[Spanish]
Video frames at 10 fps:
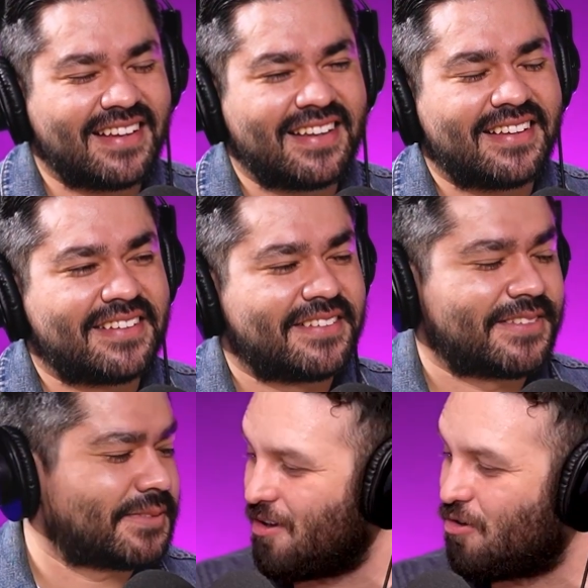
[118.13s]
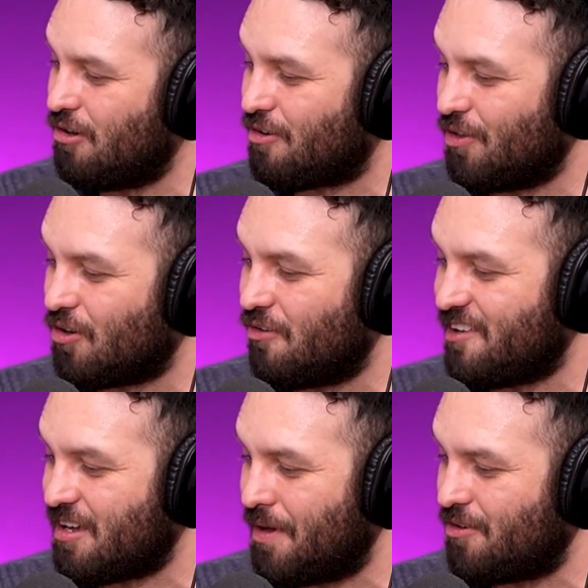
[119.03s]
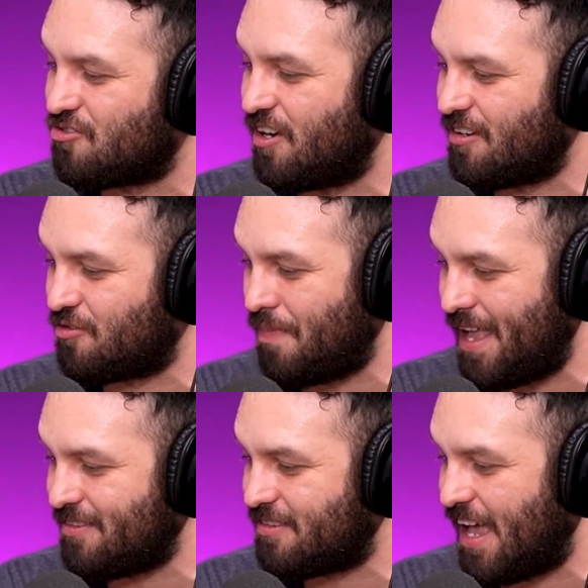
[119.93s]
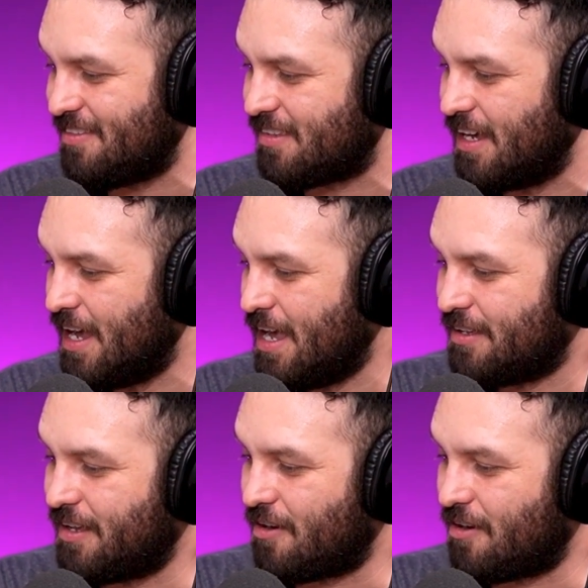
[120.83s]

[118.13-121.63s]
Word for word: Todo comenzó el primero de julio cuando un joven llamado Charles Van Sand se